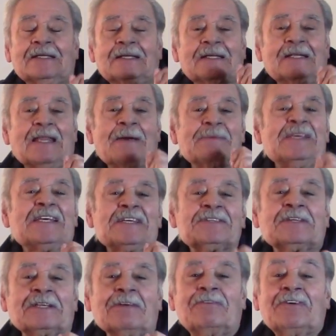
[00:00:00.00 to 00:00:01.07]
la vida
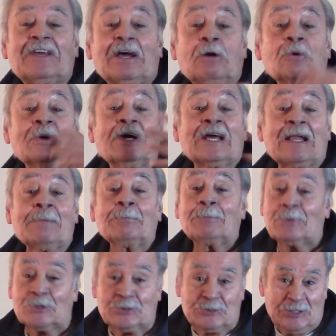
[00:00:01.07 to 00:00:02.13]
significa un gran
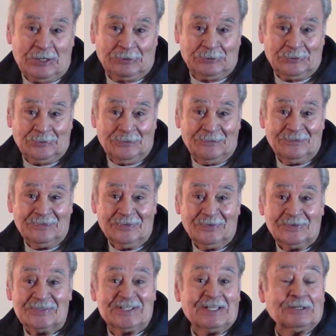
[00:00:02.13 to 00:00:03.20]
proyecto.
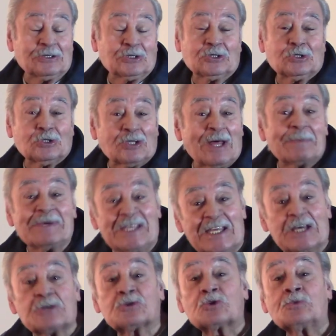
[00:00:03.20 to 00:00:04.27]
O sea, toda
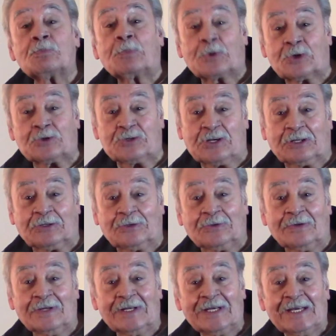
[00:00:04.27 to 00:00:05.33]
vida es un
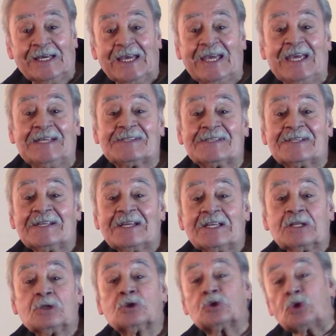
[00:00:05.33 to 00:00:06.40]
proyecto. Es
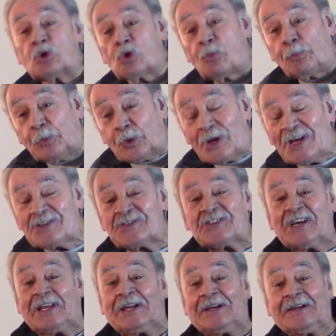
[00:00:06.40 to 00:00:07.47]
todo por
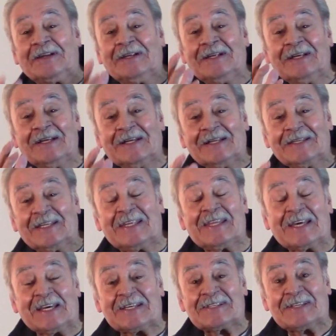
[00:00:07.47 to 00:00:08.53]
hacer.
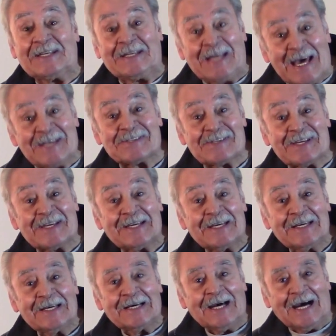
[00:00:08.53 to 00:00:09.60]
Desde que se nace
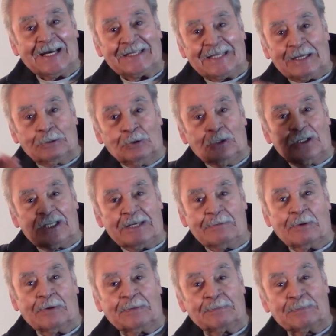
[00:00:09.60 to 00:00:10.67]
hasta el
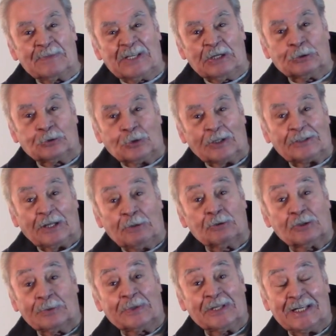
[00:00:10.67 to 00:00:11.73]
último minuto, hasta el
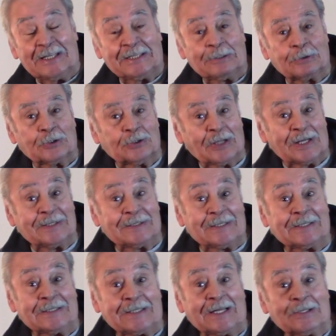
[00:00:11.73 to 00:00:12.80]
último instante, uno está
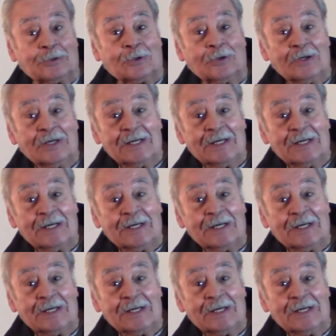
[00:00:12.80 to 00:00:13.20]
intentando